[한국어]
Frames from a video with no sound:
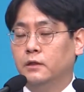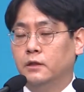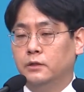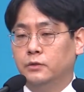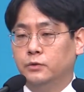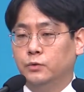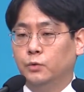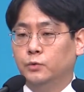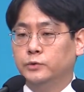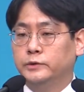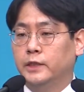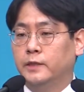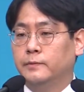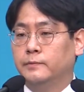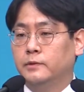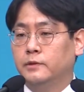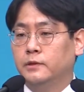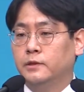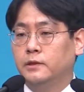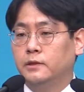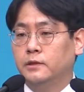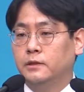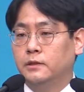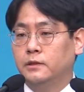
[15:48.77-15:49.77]

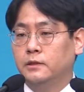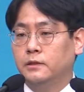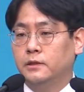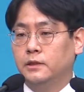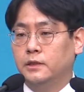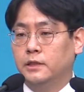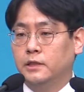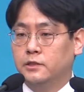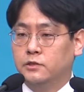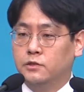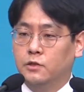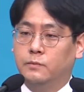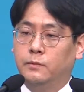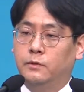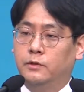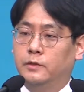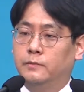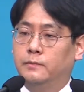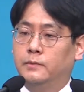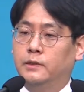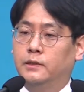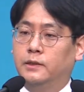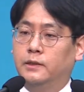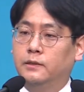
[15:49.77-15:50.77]
요셉을
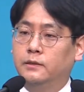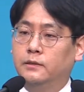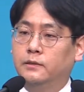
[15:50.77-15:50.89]
잊어버립니다.